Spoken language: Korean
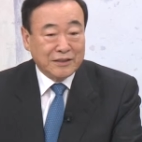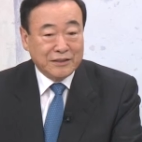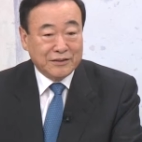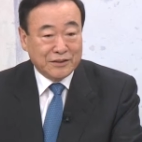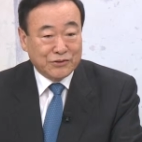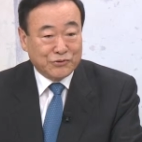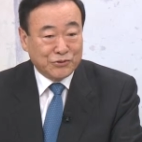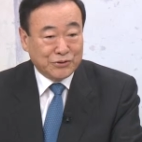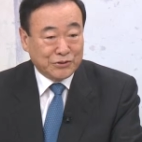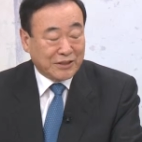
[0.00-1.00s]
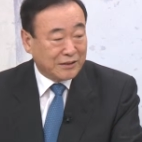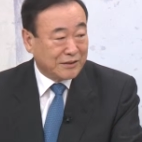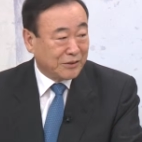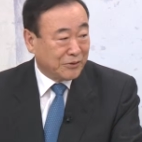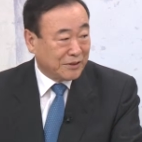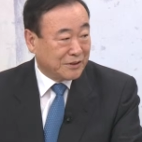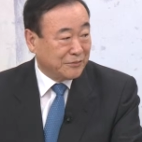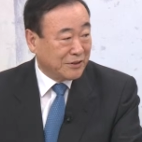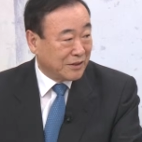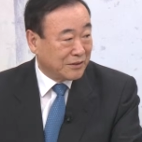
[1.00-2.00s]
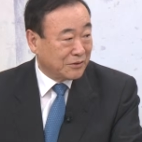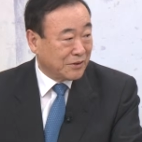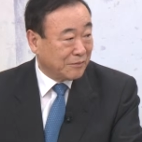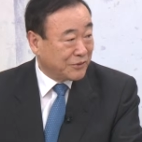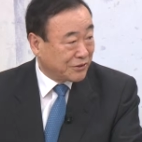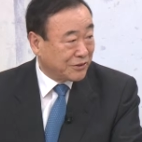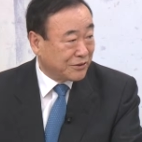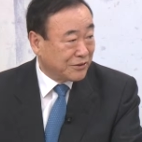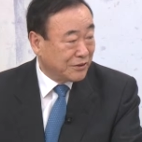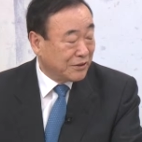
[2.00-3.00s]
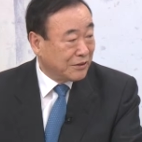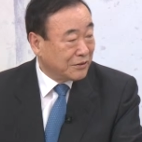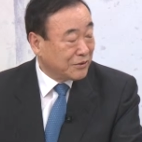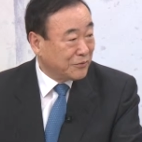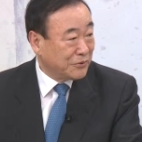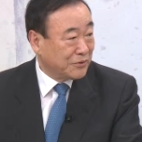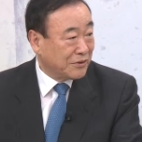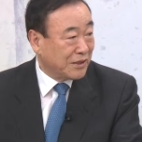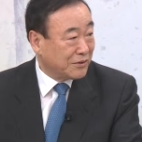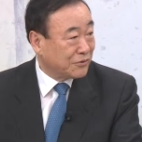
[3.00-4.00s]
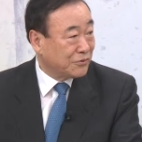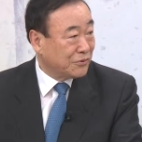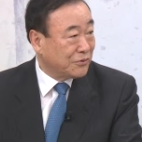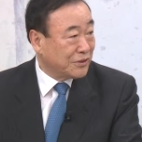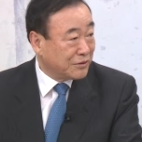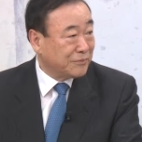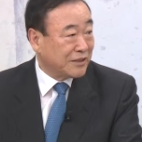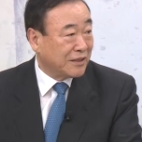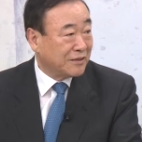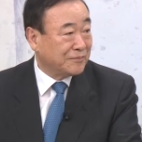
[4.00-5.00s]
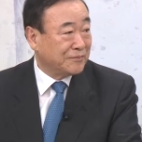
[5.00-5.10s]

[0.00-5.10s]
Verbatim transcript: 인천의 주요 단체와 시민단체하고 합쳐서 서명 운동을 한 적도 있습니다.